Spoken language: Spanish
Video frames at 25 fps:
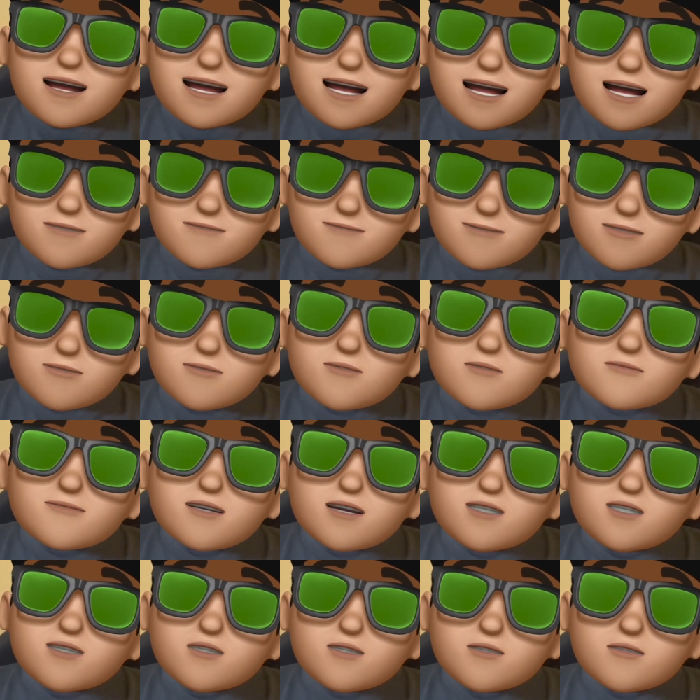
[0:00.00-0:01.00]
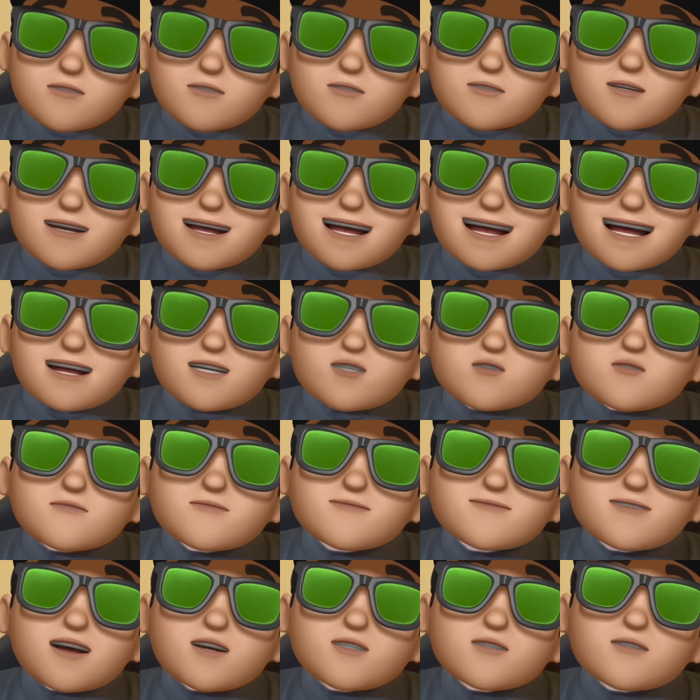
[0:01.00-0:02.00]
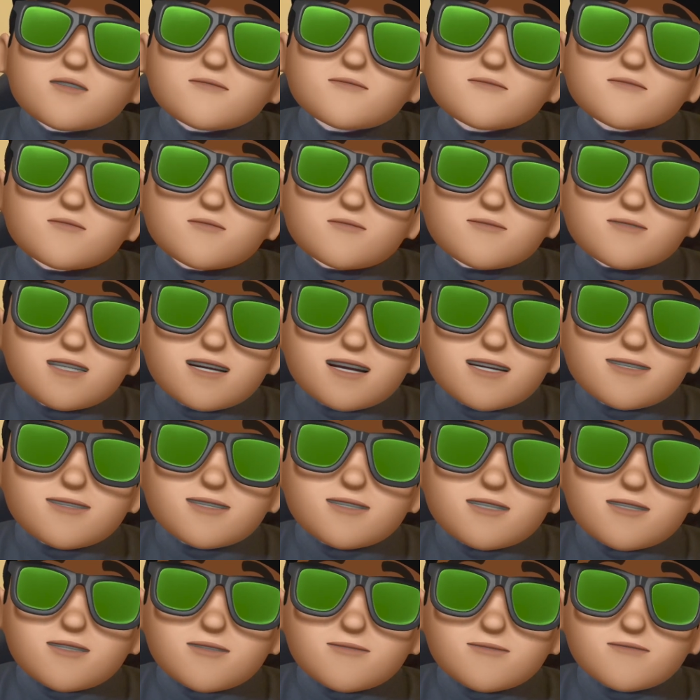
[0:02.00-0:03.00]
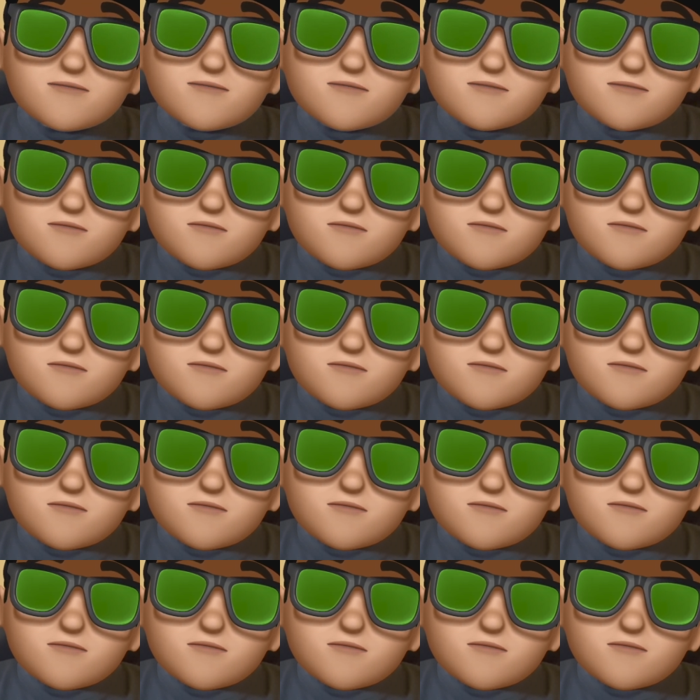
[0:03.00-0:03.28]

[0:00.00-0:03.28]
El plazo de inversión es un factor importante